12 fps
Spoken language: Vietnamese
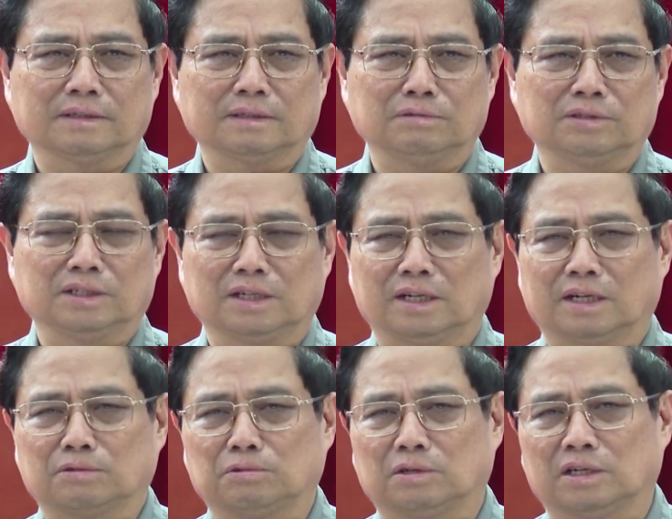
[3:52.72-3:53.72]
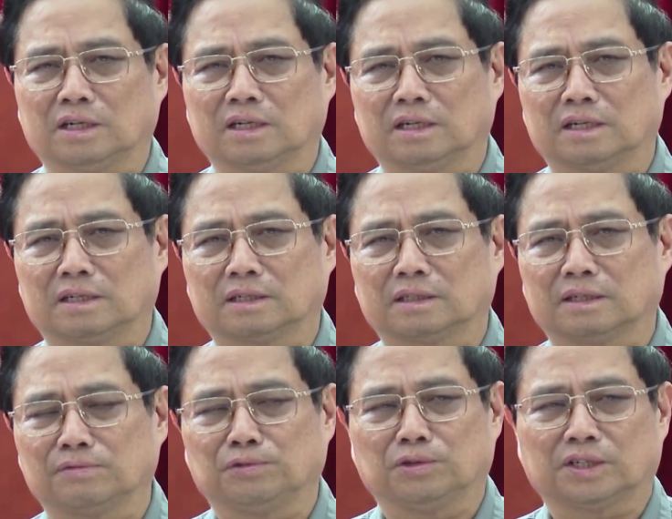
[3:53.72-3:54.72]
không những là của
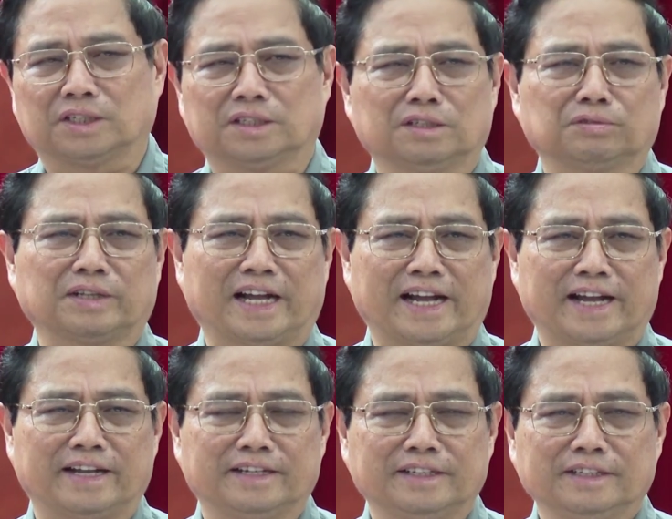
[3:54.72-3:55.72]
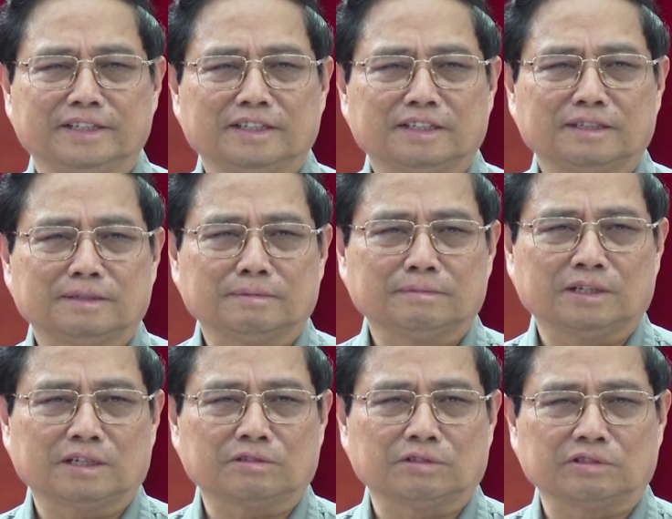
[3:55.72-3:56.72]
thành phố Cần Thơ chúng ta
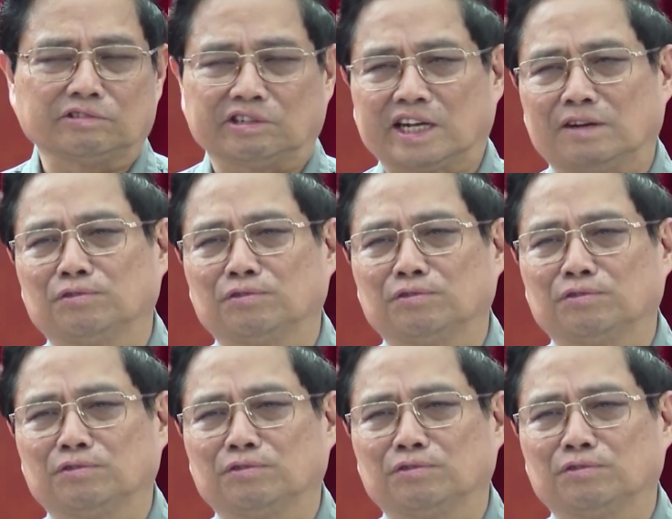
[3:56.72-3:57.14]
mà còn của cả